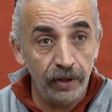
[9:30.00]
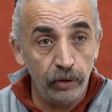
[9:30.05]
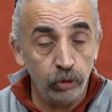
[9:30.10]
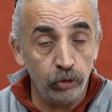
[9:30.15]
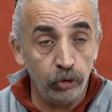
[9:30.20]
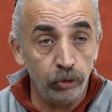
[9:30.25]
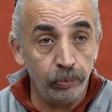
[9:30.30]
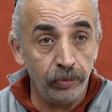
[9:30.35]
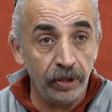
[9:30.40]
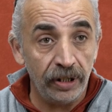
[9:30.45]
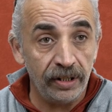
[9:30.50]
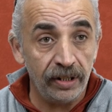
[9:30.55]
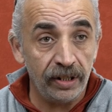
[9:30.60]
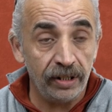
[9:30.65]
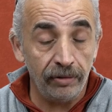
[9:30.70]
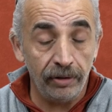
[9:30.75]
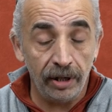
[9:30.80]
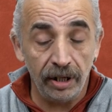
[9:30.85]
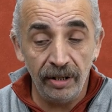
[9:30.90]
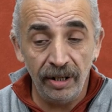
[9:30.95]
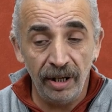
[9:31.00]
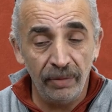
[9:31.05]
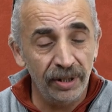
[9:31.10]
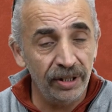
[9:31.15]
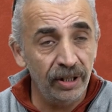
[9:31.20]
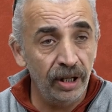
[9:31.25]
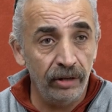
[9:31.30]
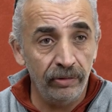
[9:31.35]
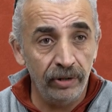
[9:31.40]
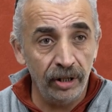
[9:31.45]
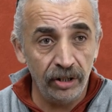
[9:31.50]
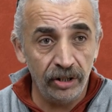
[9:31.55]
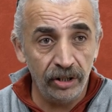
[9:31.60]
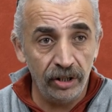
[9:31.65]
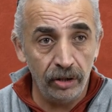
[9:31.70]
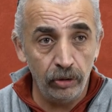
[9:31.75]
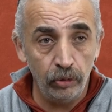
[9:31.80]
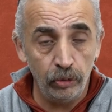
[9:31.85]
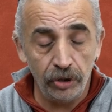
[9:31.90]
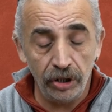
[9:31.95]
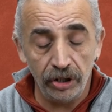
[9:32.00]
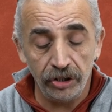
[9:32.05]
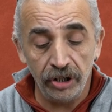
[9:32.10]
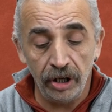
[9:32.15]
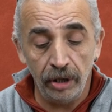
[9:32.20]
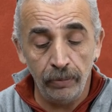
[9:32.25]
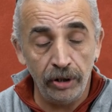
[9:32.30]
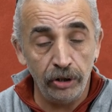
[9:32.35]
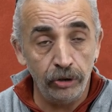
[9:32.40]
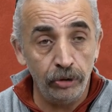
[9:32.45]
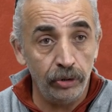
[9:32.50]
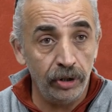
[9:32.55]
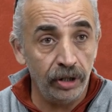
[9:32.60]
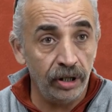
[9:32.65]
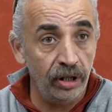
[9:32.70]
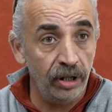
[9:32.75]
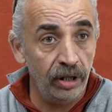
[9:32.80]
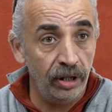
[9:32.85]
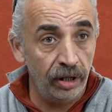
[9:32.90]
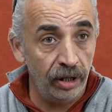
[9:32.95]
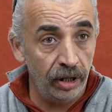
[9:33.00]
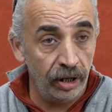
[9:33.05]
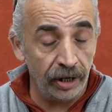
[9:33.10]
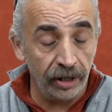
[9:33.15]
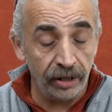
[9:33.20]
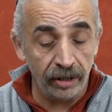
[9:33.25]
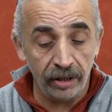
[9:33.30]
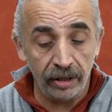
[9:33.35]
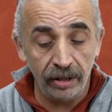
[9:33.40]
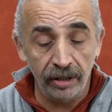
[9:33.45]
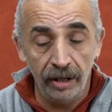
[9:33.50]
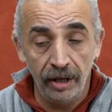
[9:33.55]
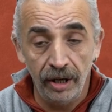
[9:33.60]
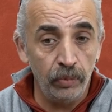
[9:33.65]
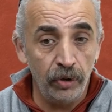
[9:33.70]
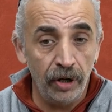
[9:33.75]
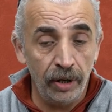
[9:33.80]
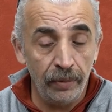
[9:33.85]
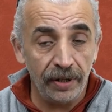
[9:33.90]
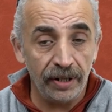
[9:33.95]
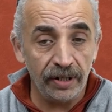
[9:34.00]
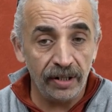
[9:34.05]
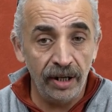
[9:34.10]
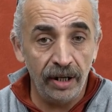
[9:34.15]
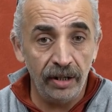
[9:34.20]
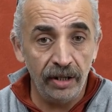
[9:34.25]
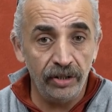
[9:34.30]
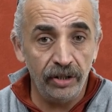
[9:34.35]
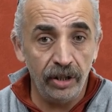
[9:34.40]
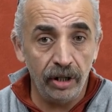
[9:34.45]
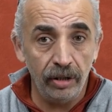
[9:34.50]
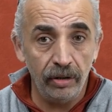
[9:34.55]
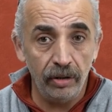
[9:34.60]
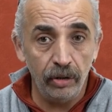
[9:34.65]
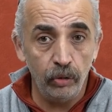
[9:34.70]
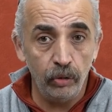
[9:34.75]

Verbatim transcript: kutup tilkisi vardır ama davranışları üç aşağı beş yukarı aynıdır. Buna benzer işte